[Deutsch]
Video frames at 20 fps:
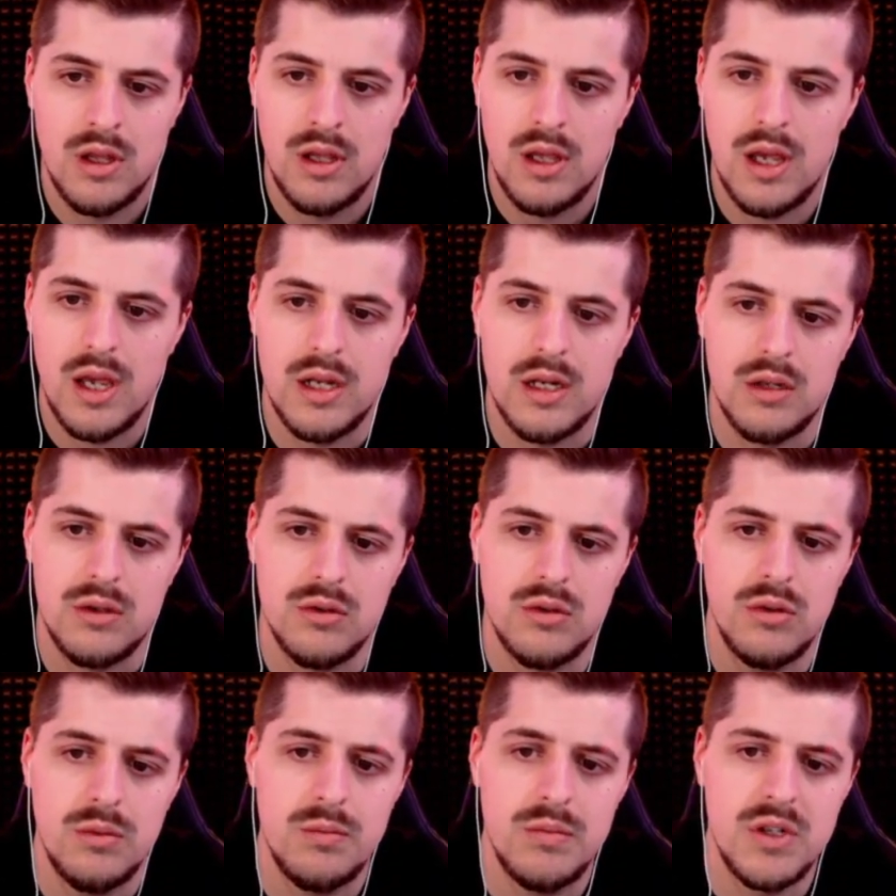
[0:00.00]
da
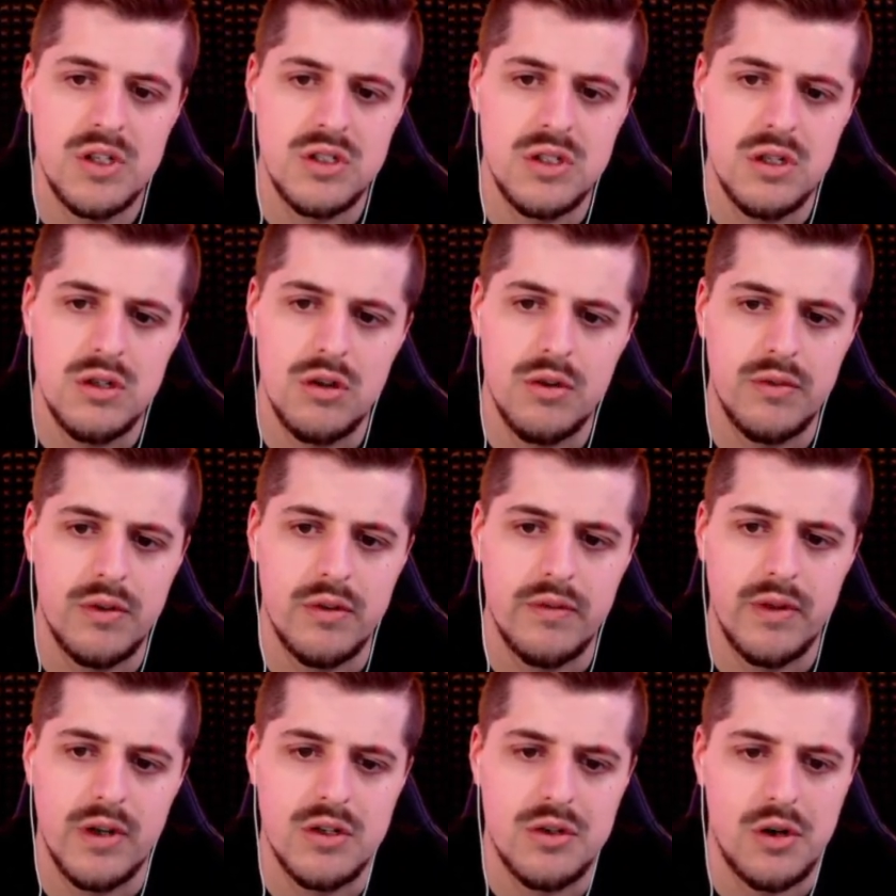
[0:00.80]
drüben, da steht auf
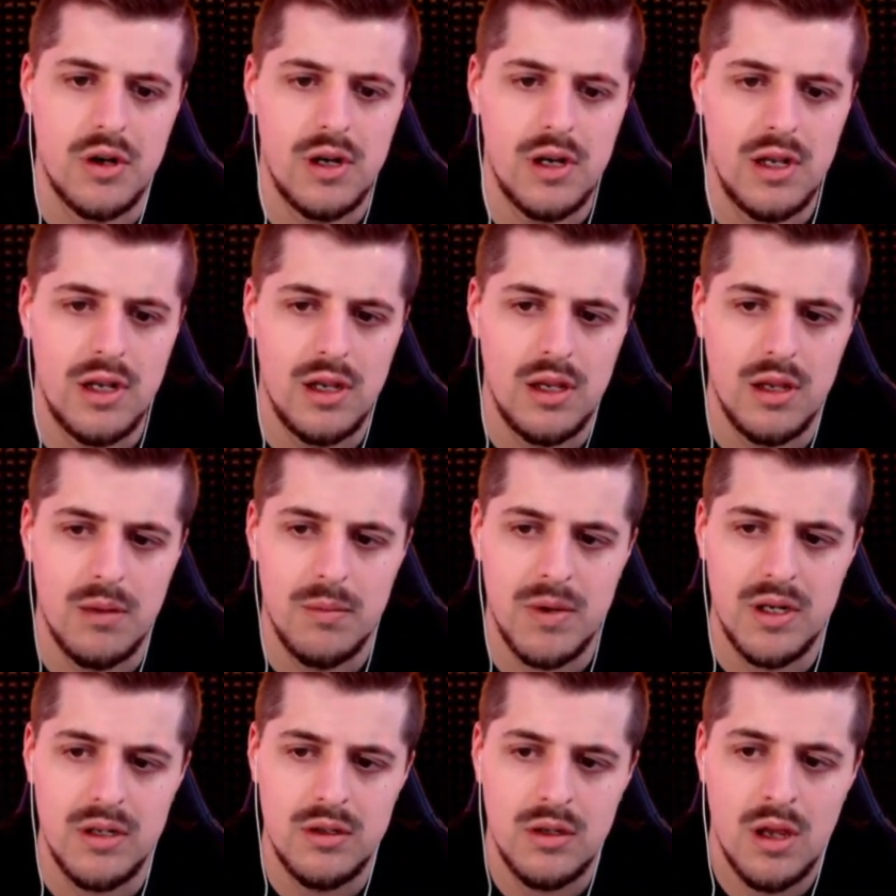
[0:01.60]
jeden Fall schon
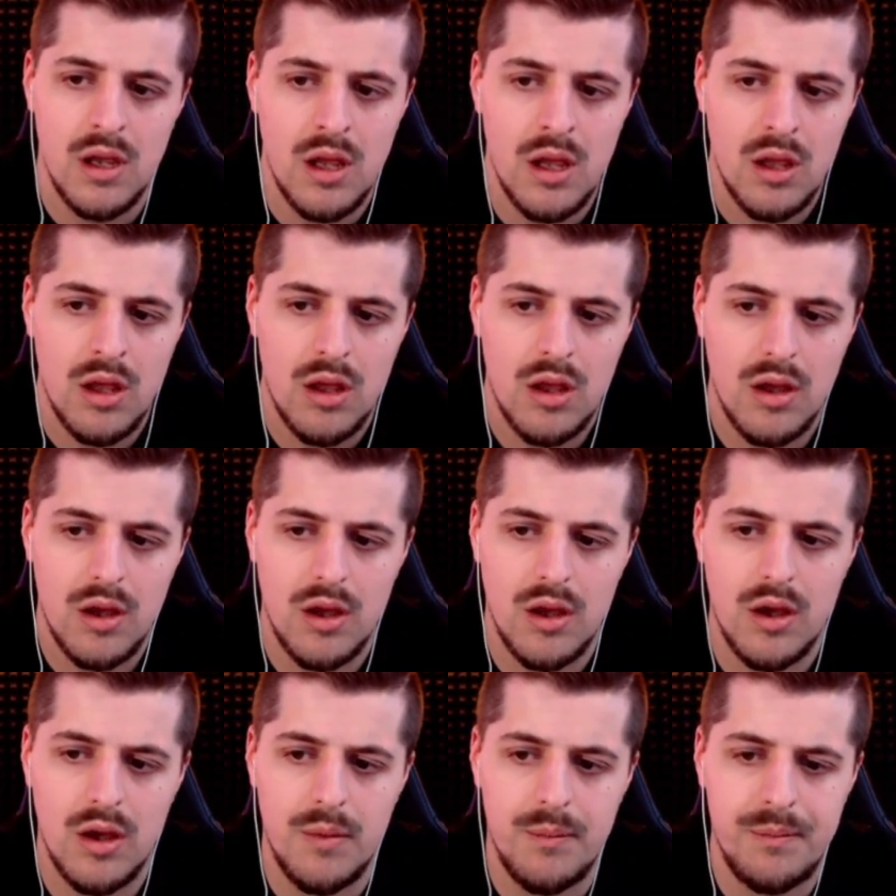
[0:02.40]
jemand.
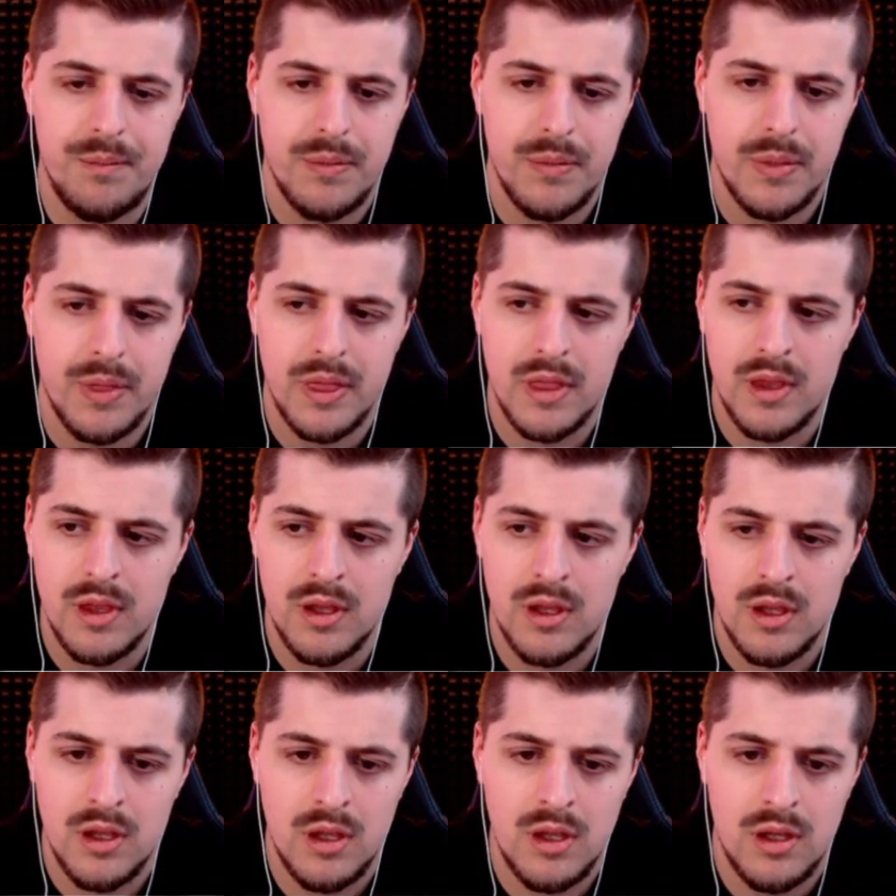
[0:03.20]
Ähm,
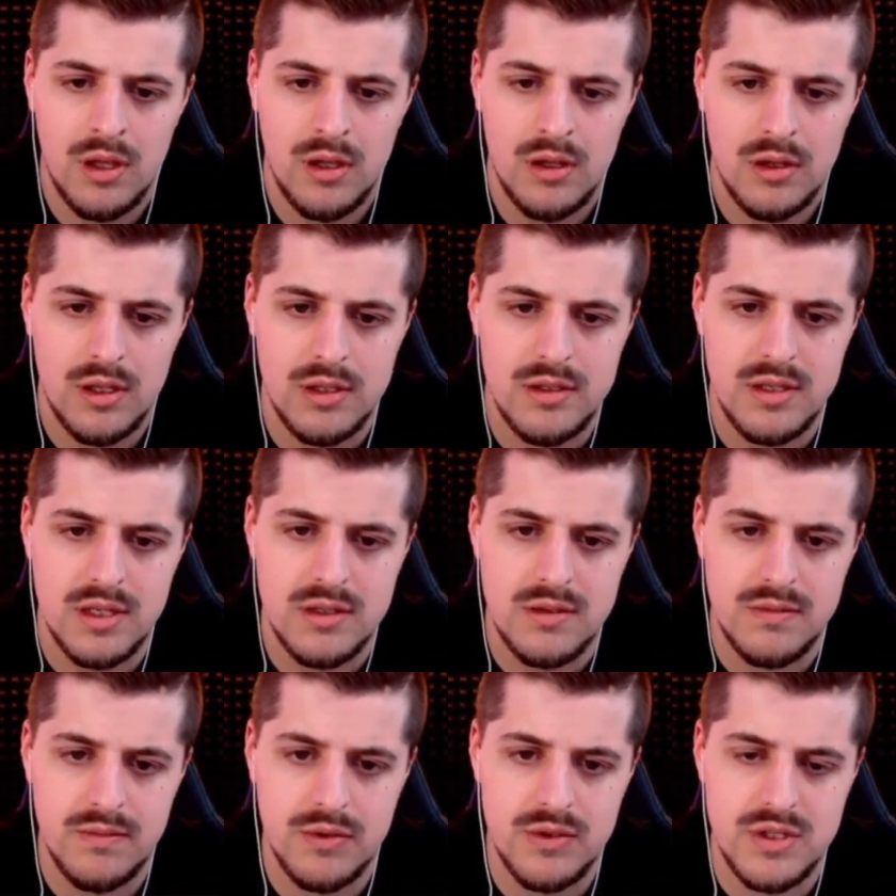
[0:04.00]
dann
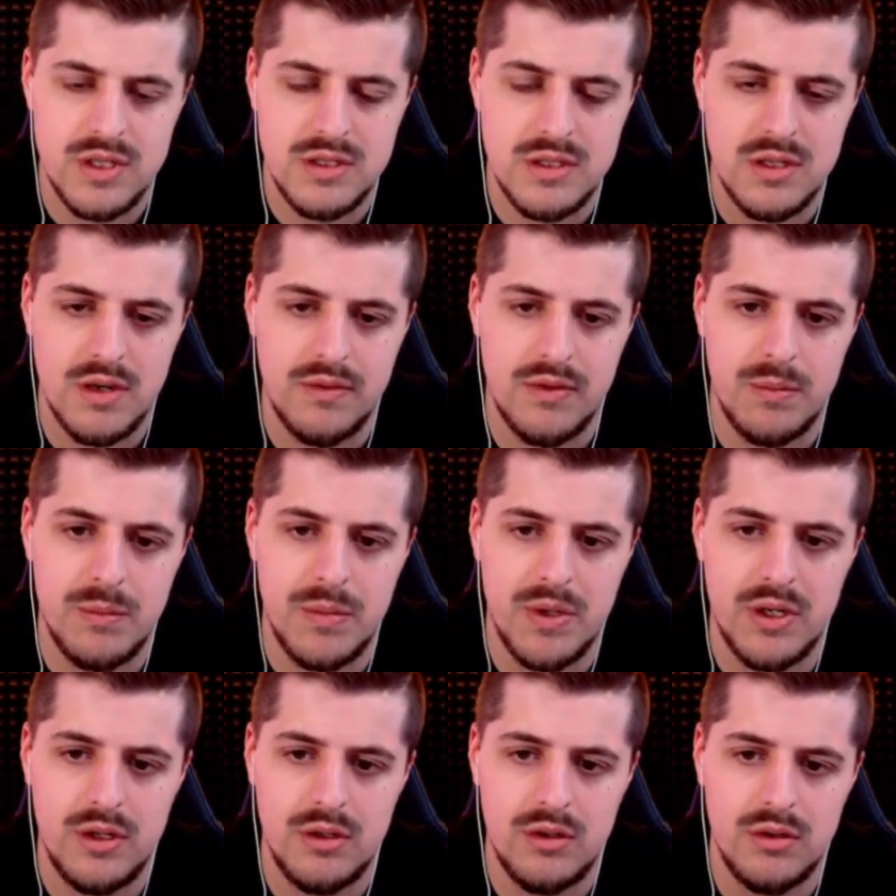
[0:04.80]
setzen wir uns jetzt hier einfach
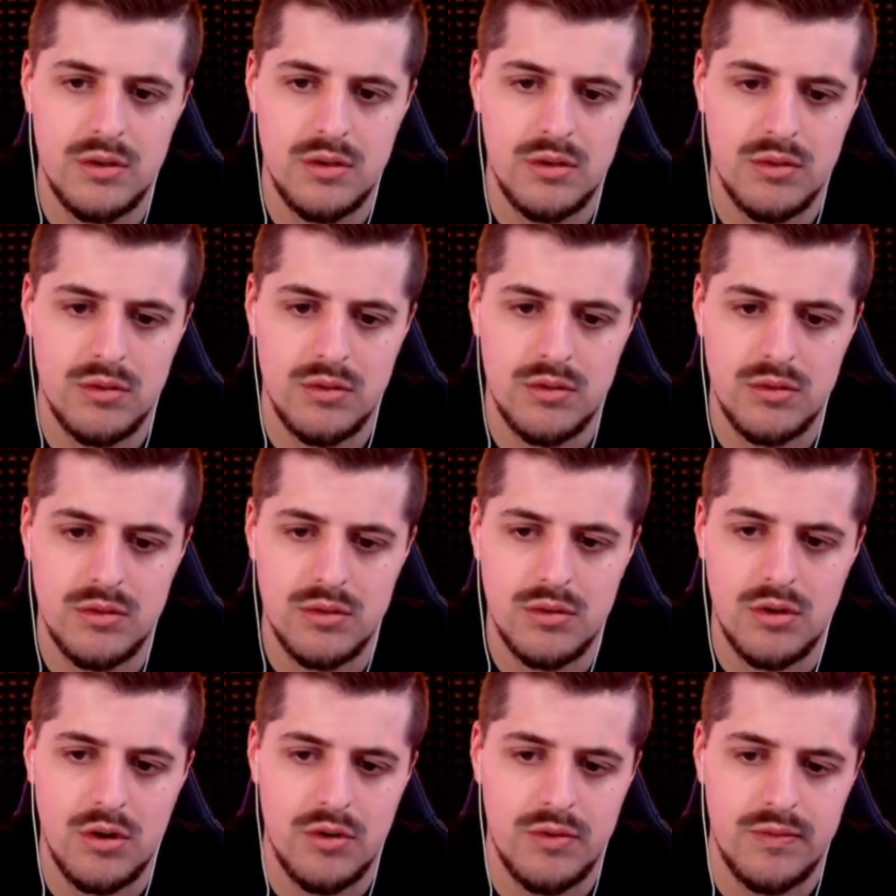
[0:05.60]
mal hin und
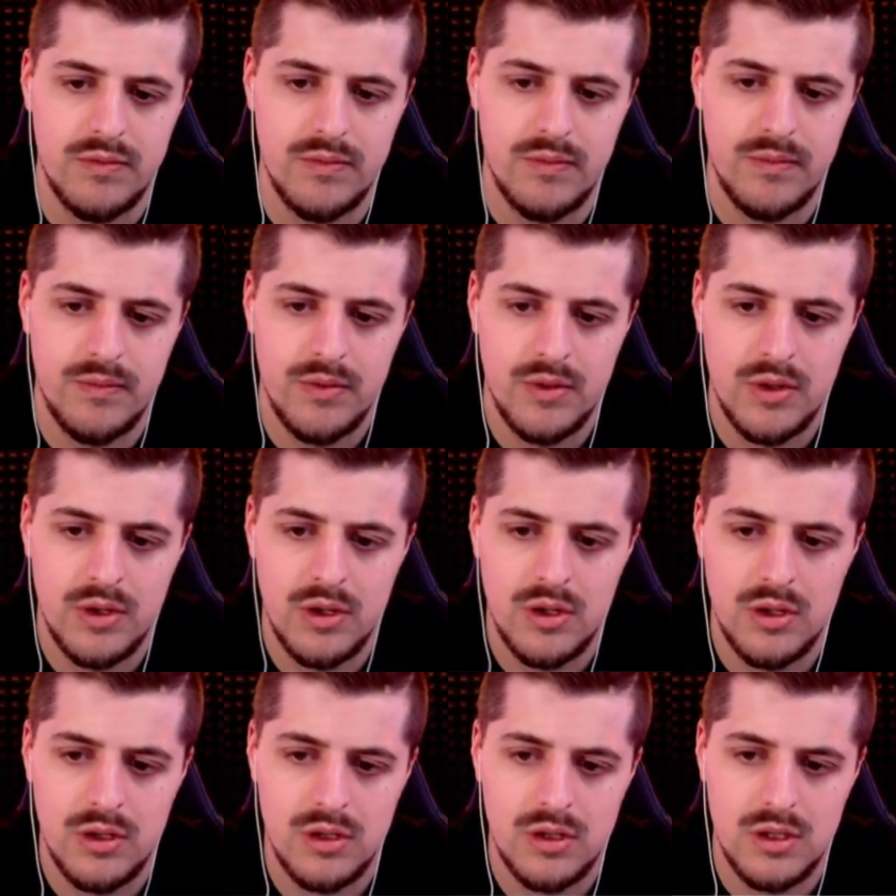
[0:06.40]
ja. hoffen,
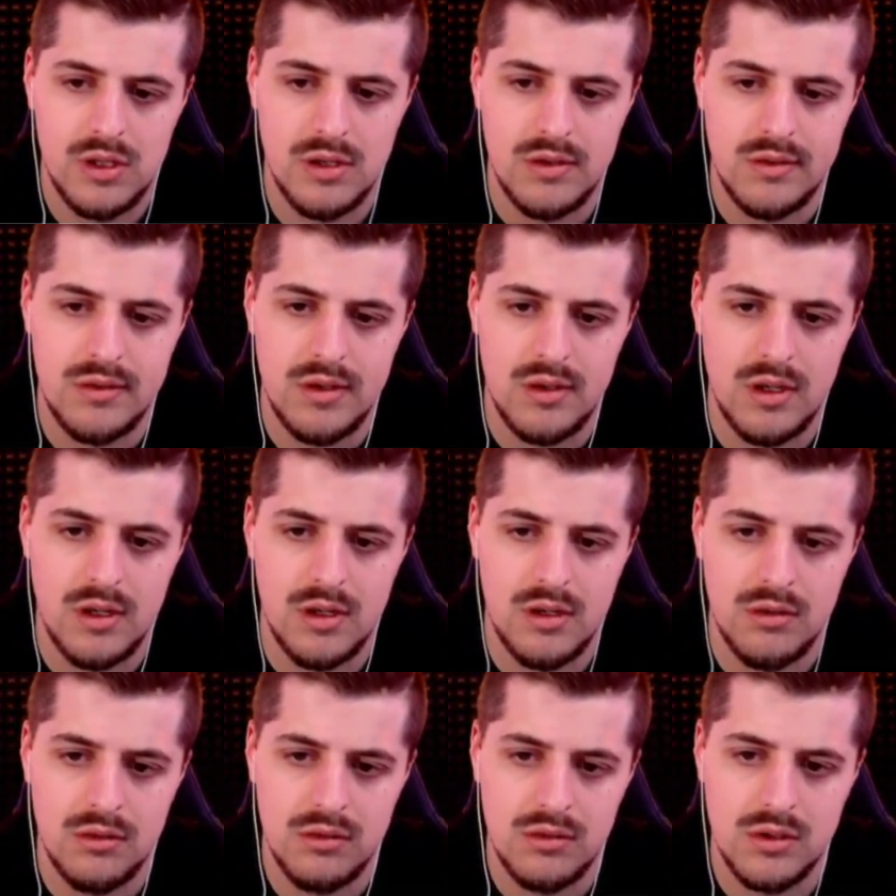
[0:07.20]
dass
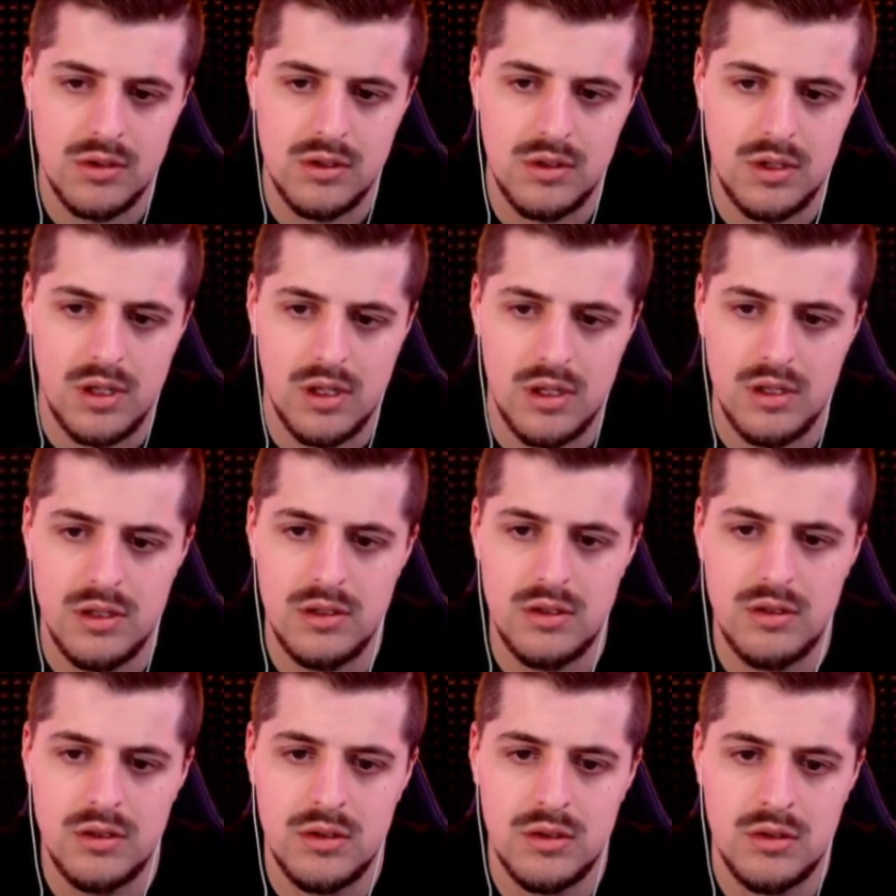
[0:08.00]
der
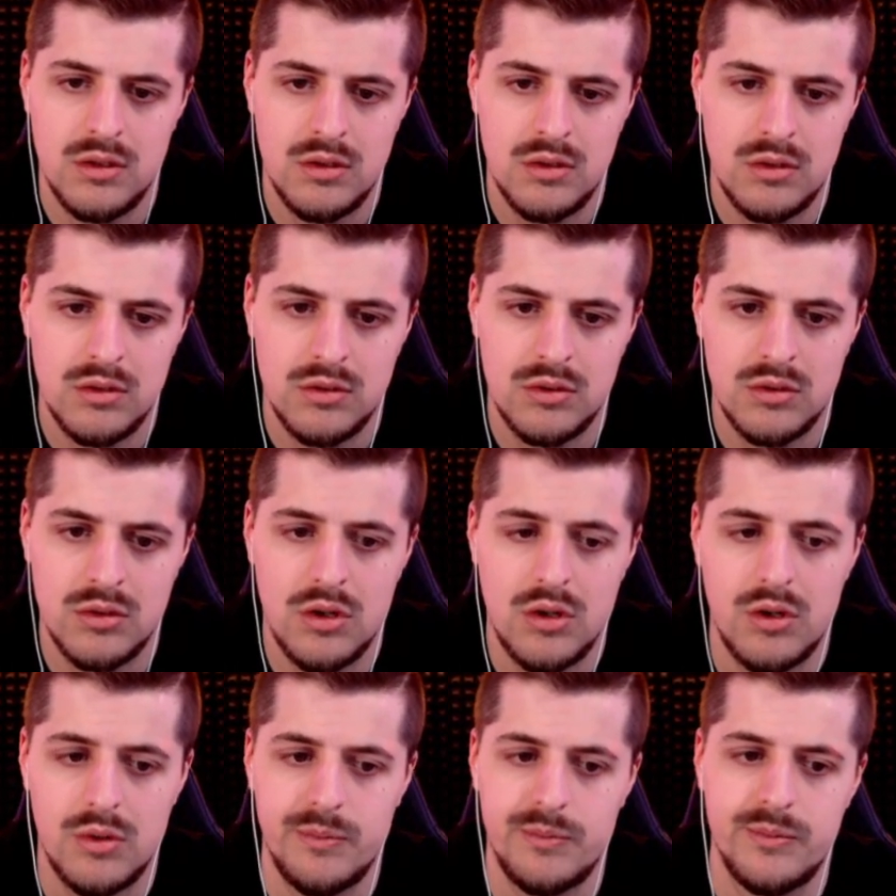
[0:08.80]
gleich
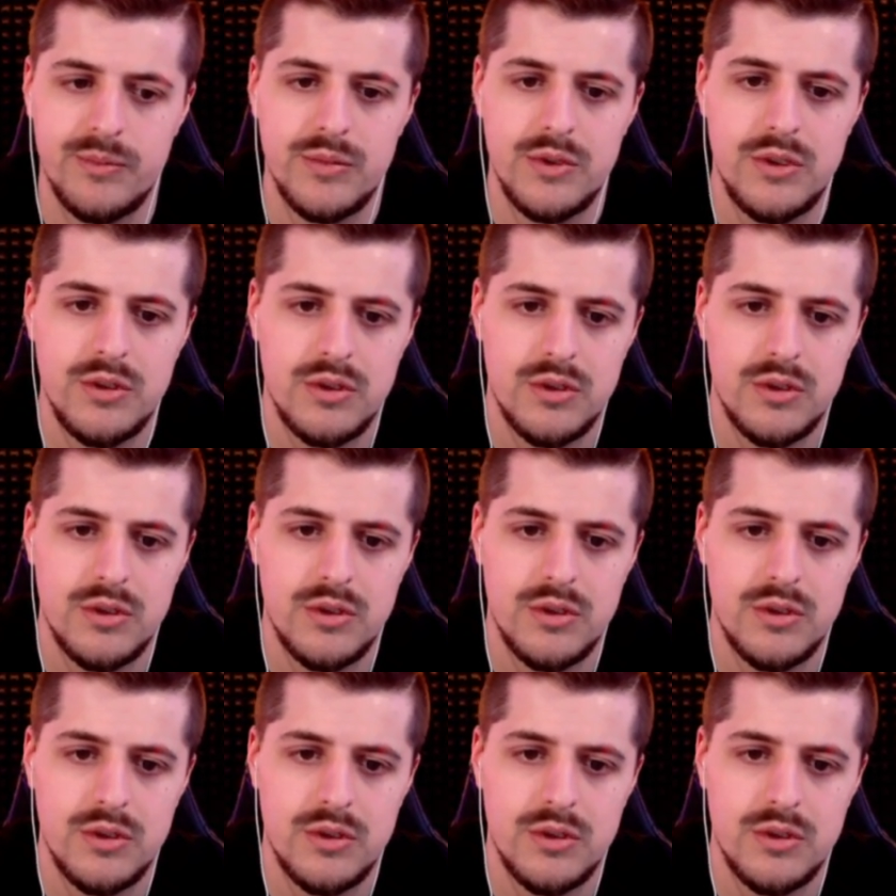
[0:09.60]
kommt.